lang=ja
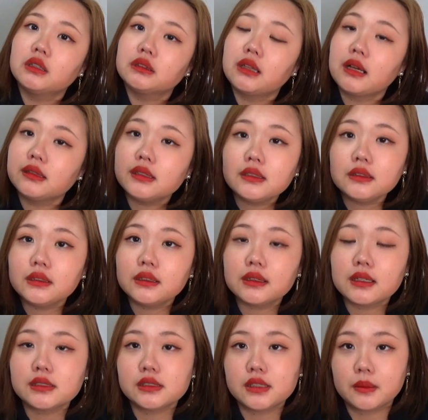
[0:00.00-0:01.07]
他人に
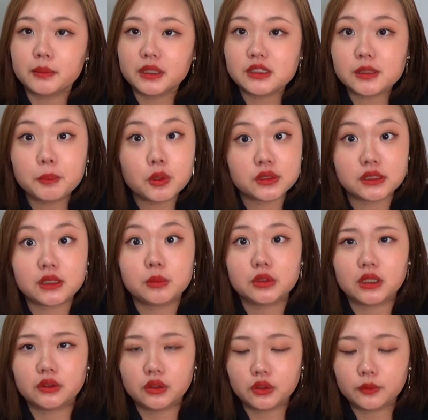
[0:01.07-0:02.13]
対してはめっちゃポジティブ
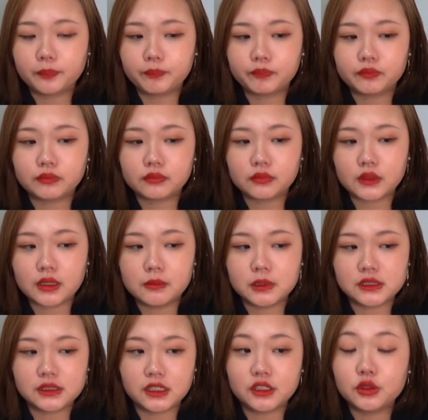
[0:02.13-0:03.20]
なのよいや
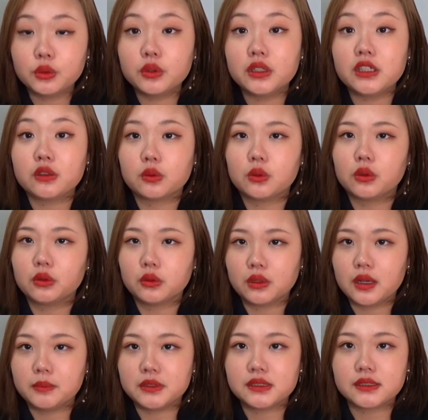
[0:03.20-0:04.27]
マジで人のいいところと
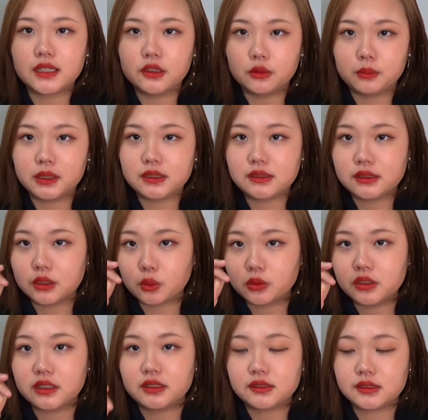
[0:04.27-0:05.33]
か見つけるのめっちゃ
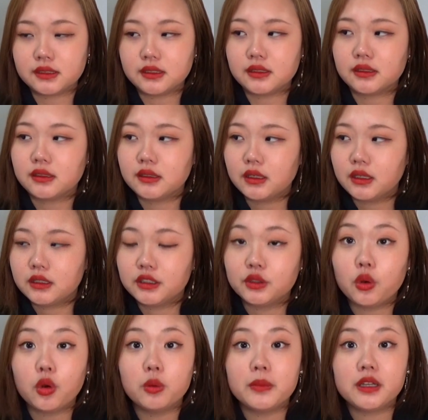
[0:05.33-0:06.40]
得意だし
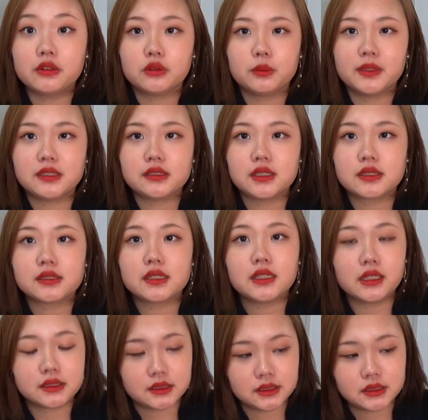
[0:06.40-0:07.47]
人褒めるのめっちゃ好き
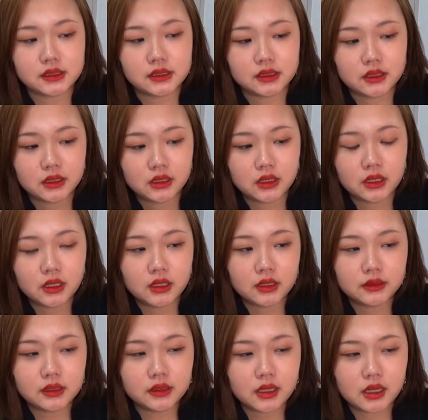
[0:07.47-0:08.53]
だし
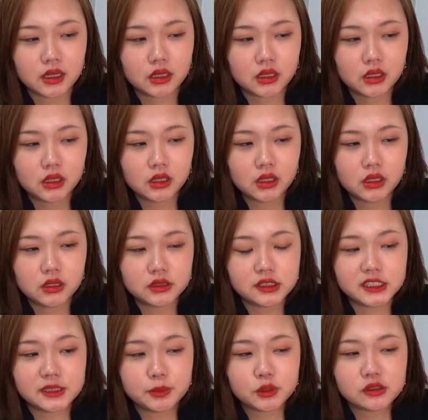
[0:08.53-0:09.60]
ただ
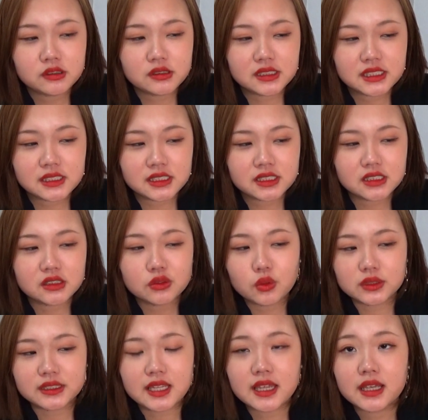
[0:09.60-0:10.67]
自分自身
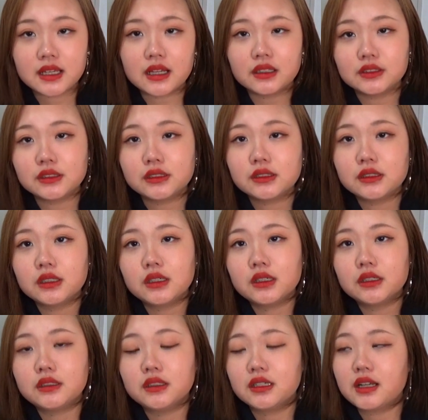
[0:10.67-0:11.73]
の性格
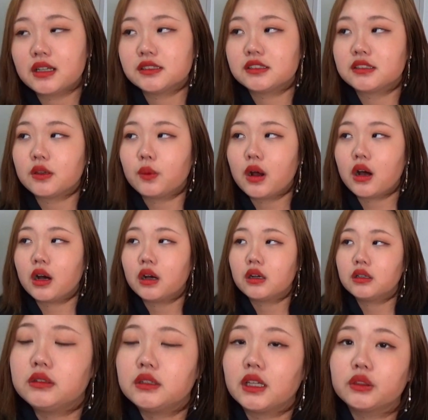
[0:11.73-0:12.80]
に関しては
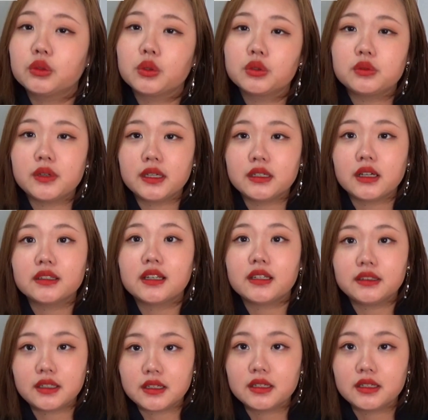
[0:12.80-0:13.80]
納得はいかないね